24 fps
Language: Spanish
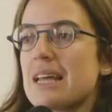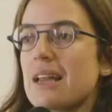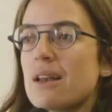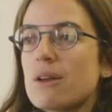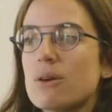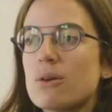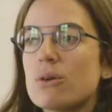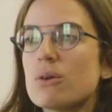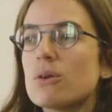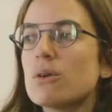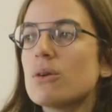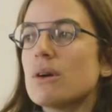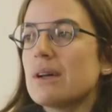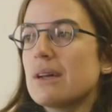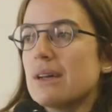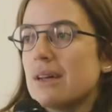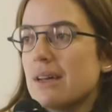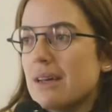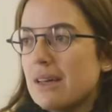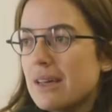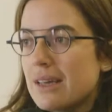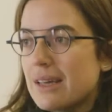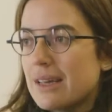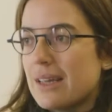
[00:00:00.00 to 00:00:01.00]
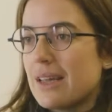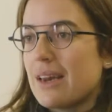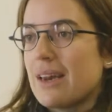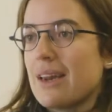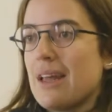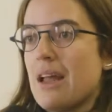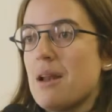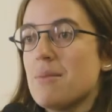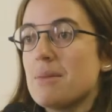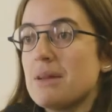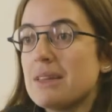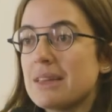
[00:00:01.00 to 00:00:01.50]
es algo que
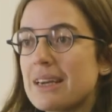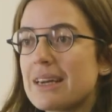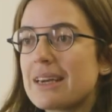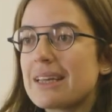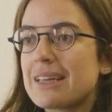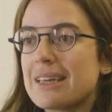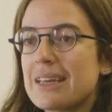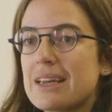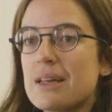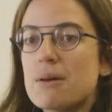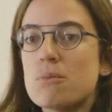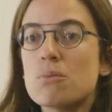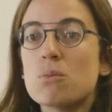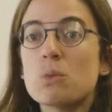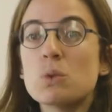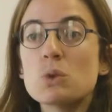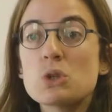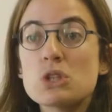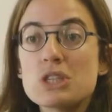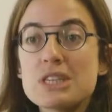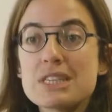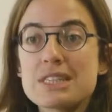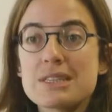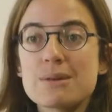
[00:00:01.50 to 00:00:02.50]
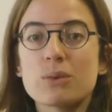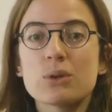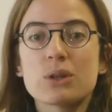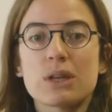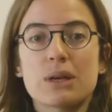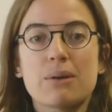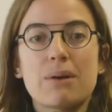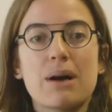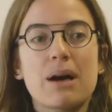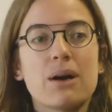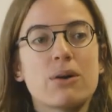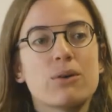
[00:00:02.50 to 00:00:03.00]
realmente requiere muchísimo
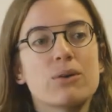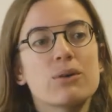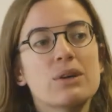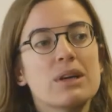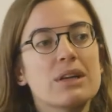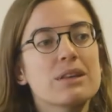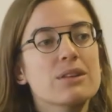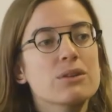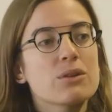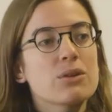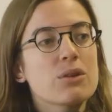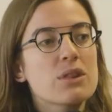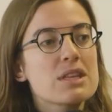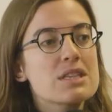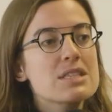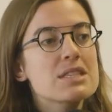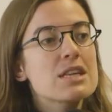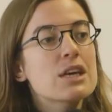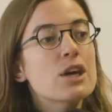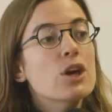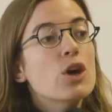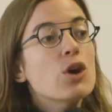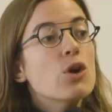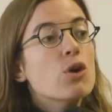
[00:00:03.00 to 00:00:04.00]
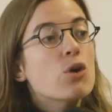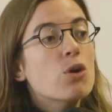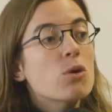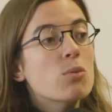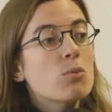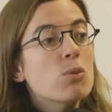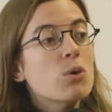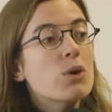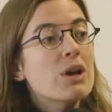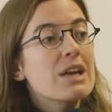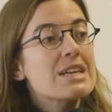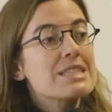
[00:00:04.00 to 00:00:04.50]
trabajo. Entonces,
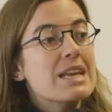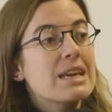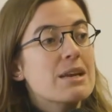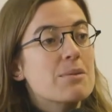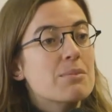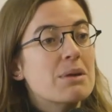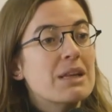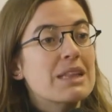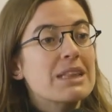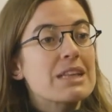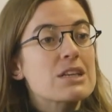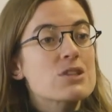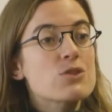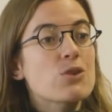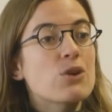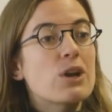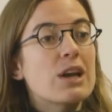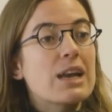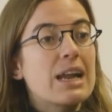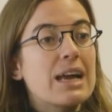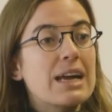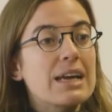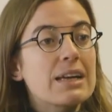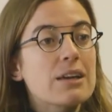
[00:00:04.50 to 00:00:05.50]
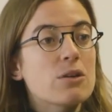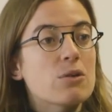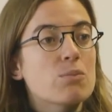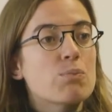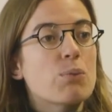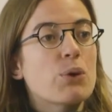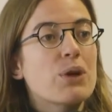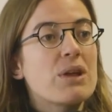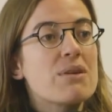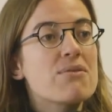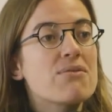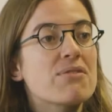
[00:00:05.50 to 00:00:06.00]
cómo las herramientas online
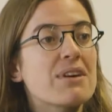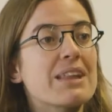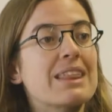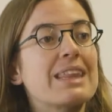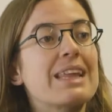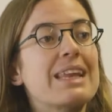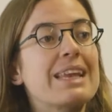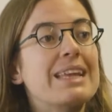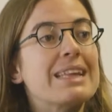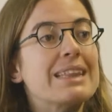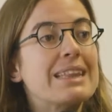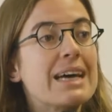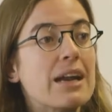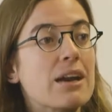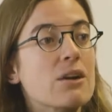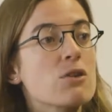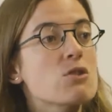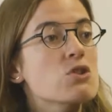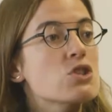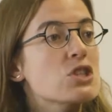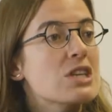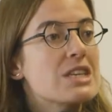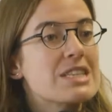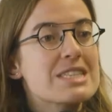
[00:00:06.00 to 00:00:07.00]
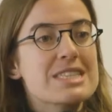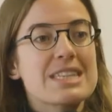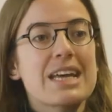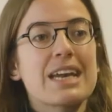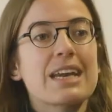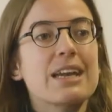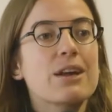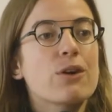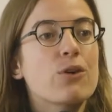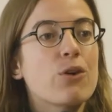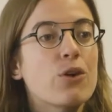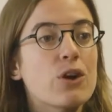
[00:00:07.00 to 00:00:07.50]
pueden facilitarnos esta
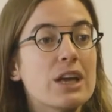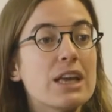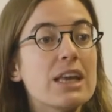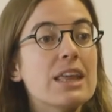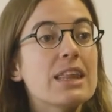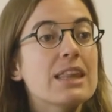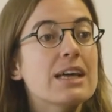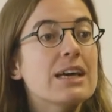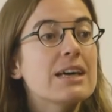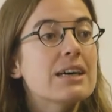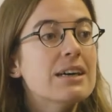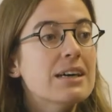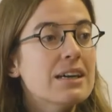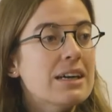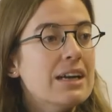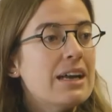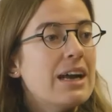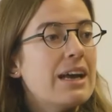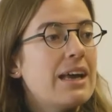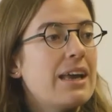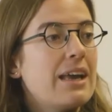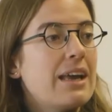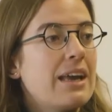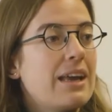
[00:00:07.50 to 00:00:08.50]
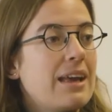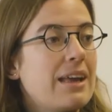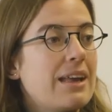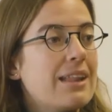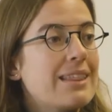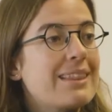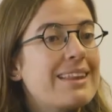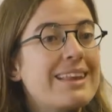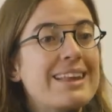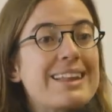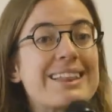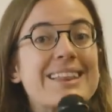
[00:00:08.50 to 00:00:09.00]
recogida
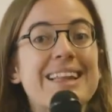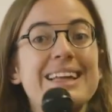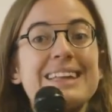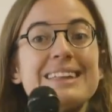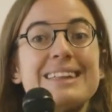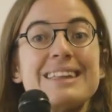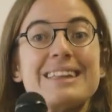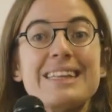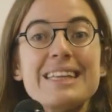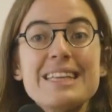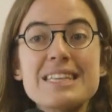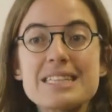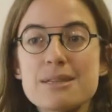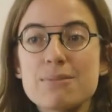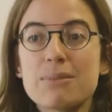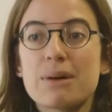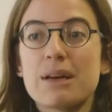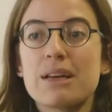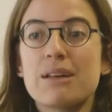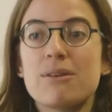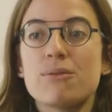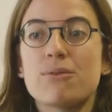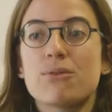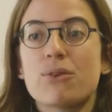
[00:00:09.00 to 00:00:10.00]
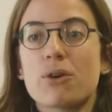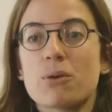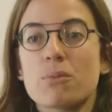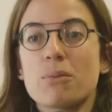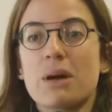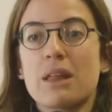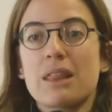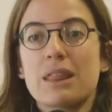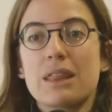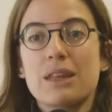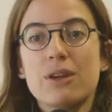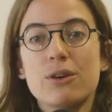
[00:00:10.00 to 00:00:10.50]
de tantísima
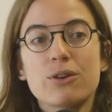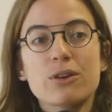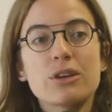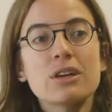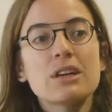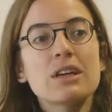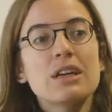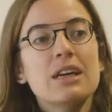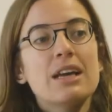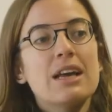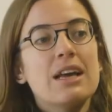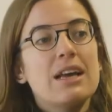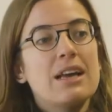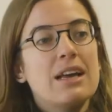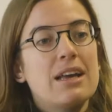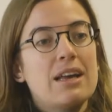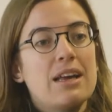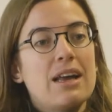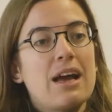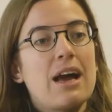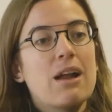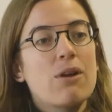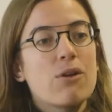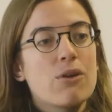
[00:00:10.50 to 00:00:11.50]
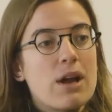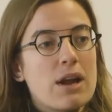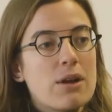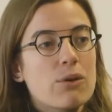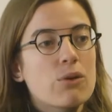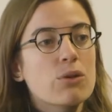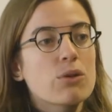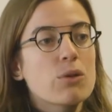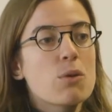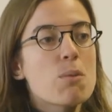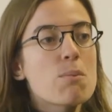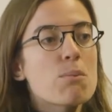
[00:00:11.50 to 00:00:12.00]
información a lo
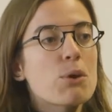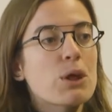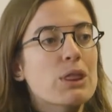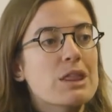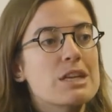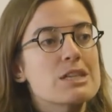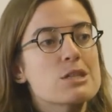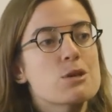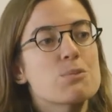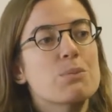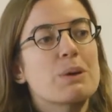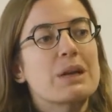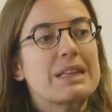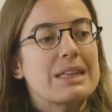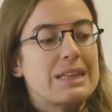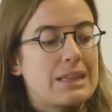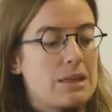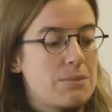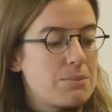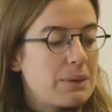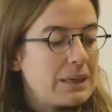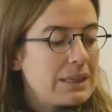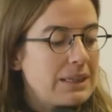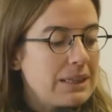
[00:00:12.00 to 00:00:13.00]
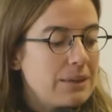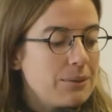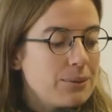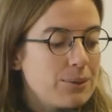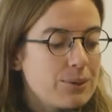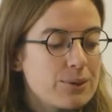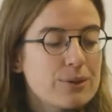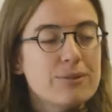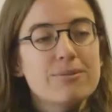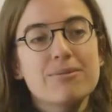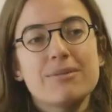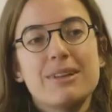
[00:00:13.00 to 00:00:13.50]
largo de un proceso proceso
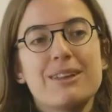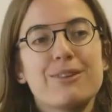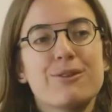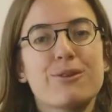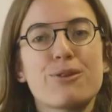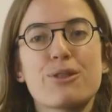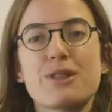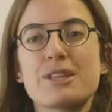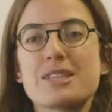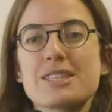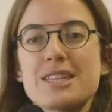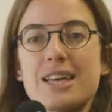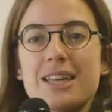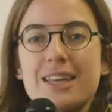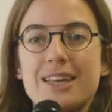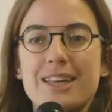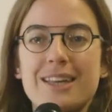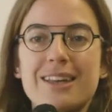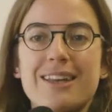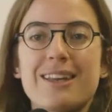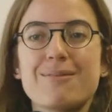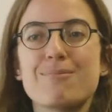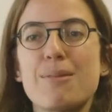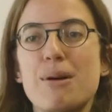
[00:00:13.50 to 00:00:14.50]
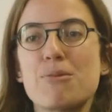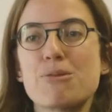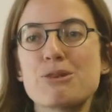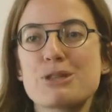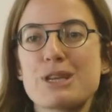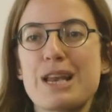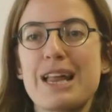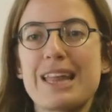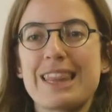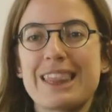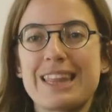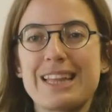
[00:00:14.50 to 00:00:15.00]
participativo. ¿no? Entonces ahí
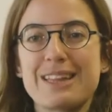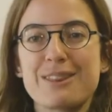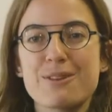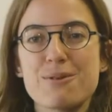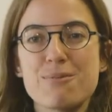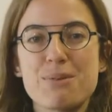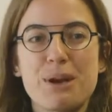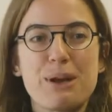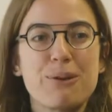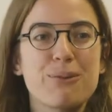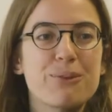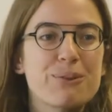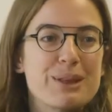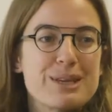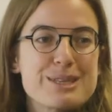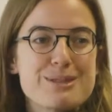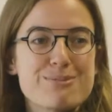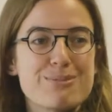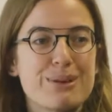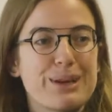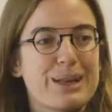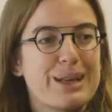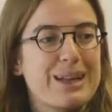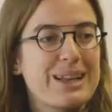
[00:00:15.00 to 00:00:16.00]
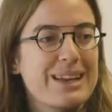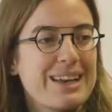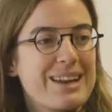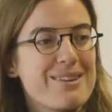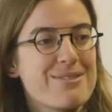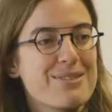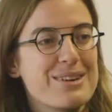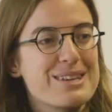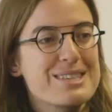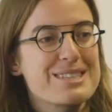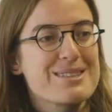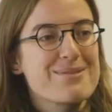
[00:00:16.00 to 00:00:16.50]
vamos lanzando preguntas para
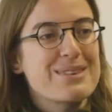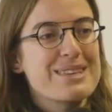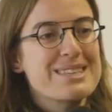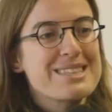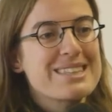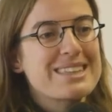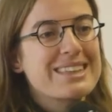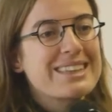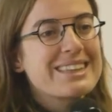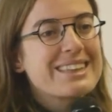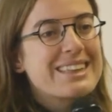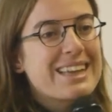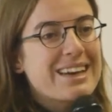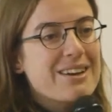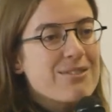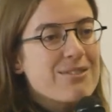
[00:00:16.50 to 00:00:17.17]
la fase más de,